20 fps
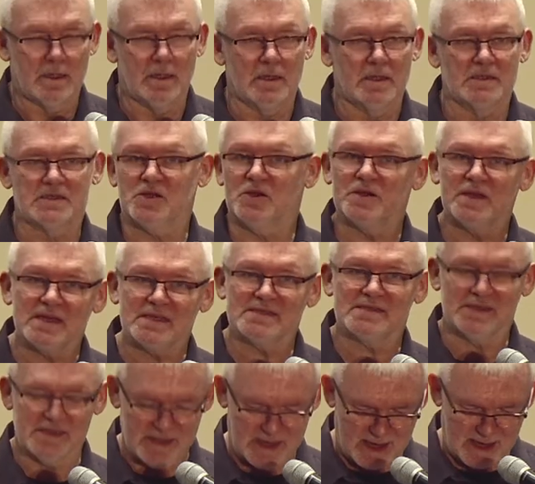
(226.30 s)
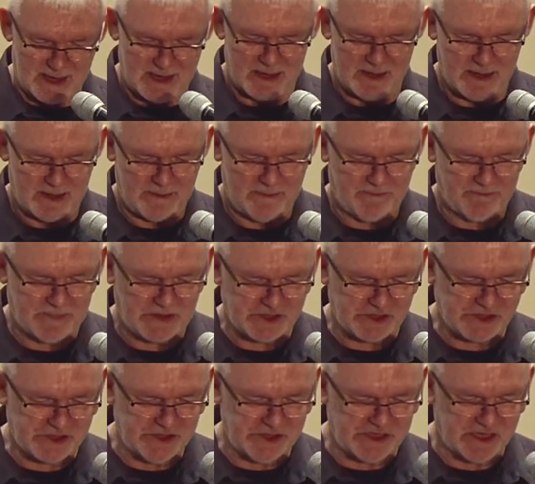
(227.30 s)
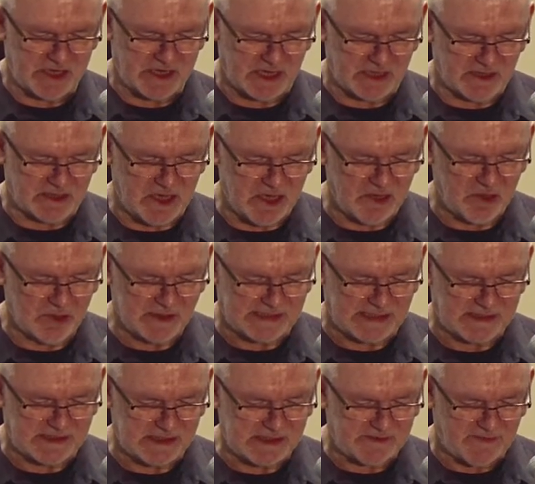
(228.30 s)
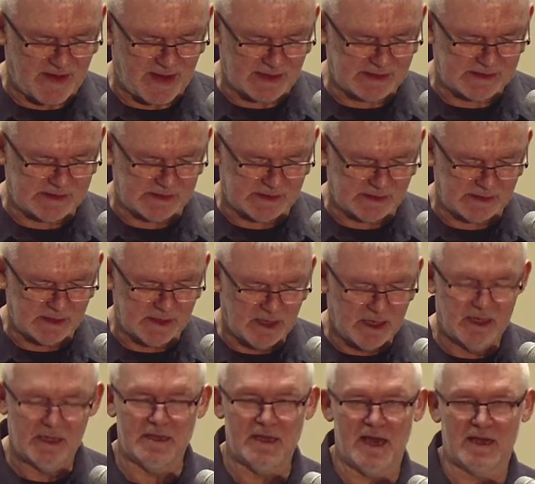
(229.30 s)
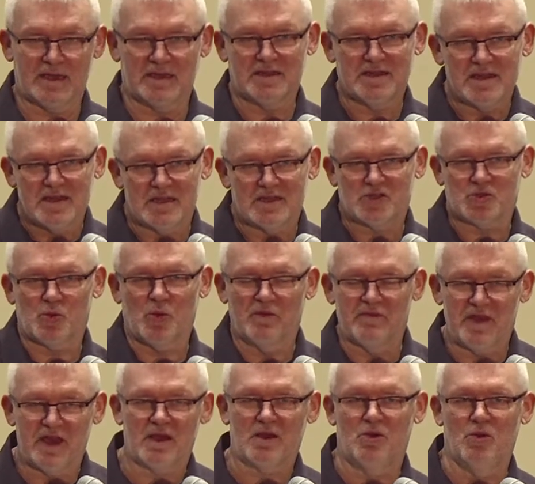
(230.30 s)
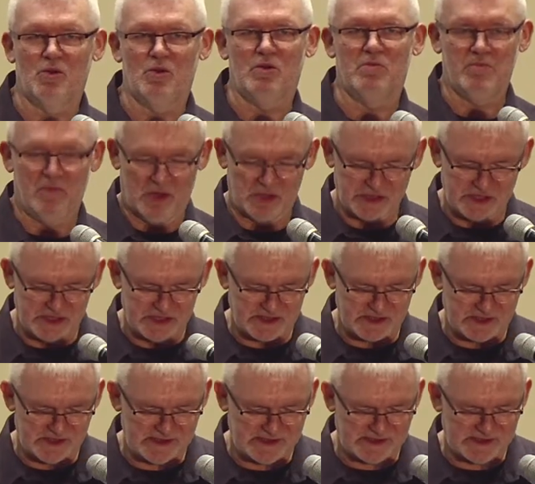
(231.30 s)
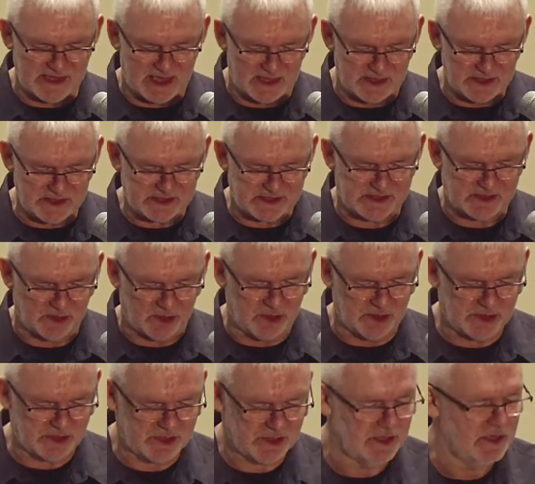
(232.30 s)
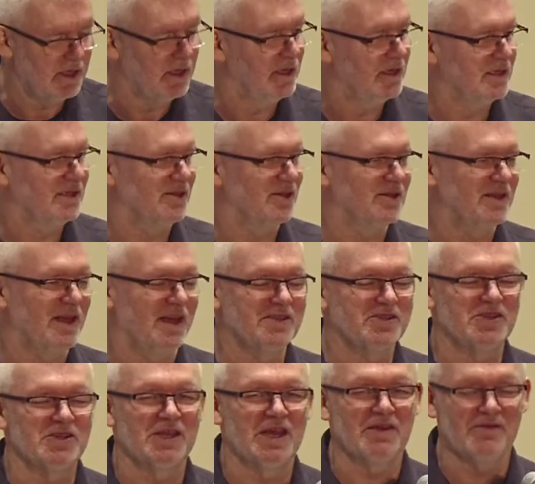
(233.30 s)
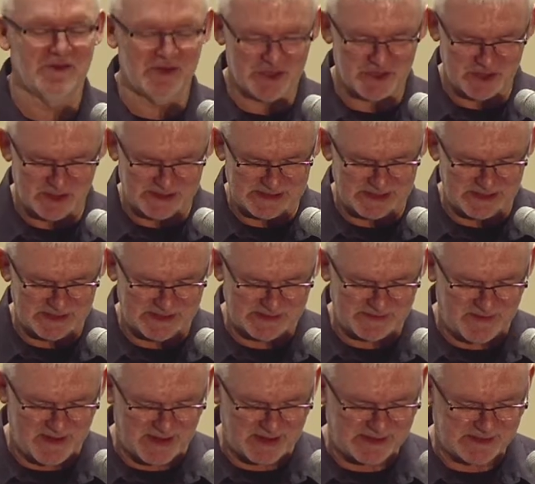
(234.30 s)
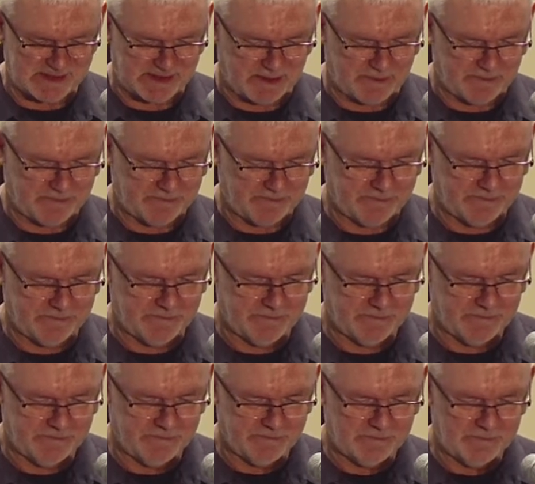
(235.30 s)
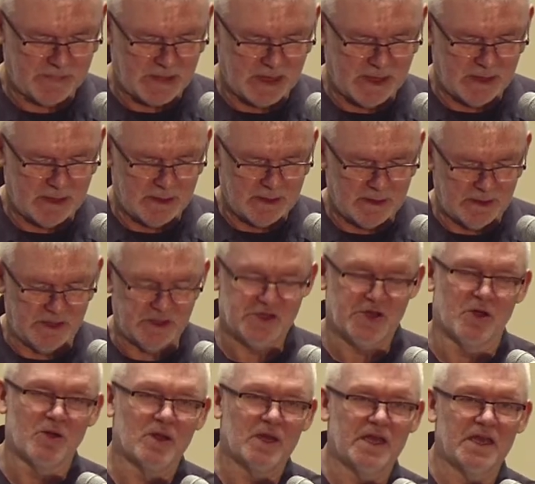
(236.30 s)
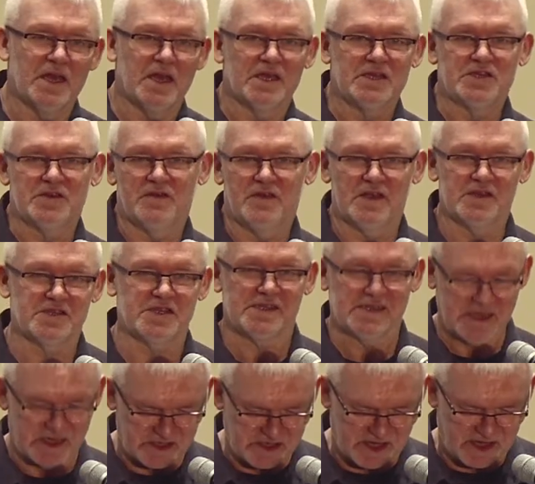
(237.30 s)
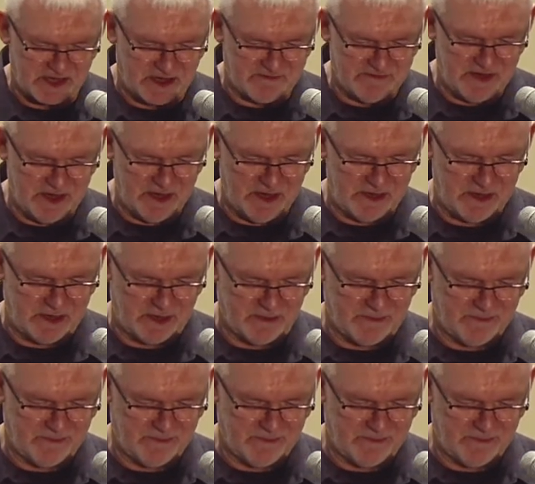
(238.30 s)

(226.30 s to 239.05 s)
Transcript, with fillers: Co jest na szczycie rankingu satysfakcji? Jak ty, człowieku, możesz znaleźć coś, co da ci najwyższą satysfakcję? I ciągle świeże zaciekawienie.